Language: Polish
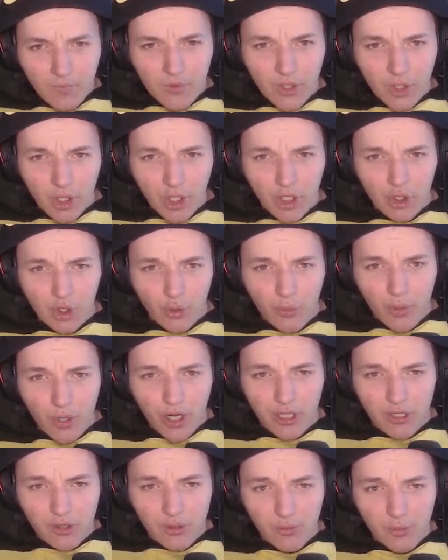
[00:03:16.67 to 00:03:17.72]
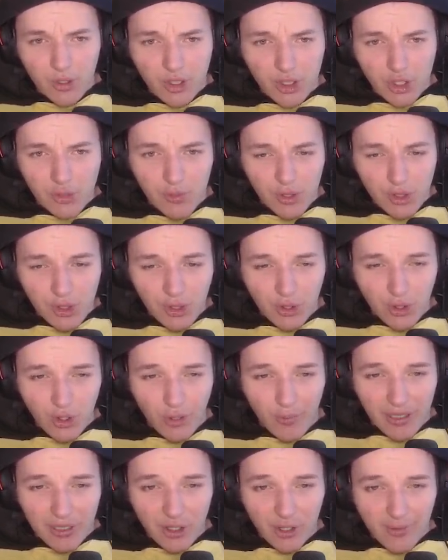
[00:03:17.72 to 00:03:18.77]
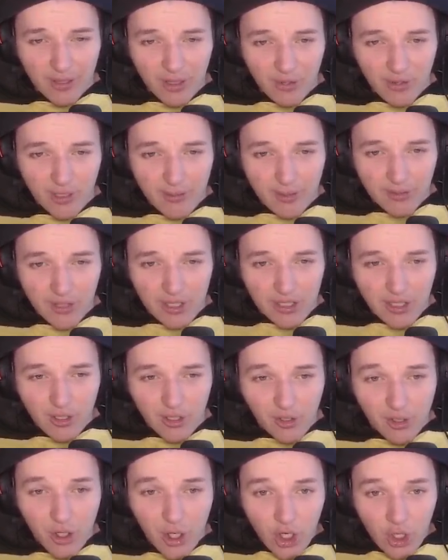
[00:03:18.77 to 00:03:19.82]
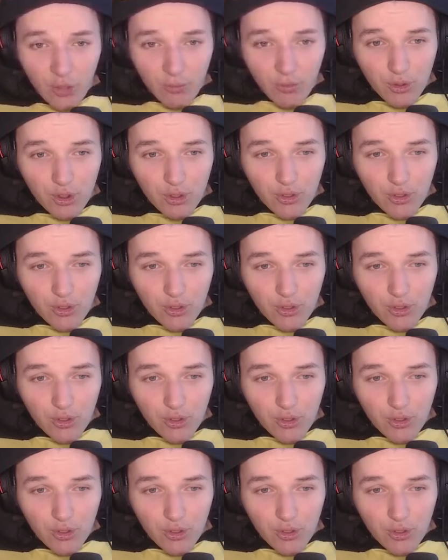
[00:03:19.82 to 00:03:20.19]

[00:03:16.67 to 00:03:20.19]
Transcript: Nie, dobra, ci my jesteśmy cicho. O matko, matko, nie ma tutaj nikogo. Gdzie ty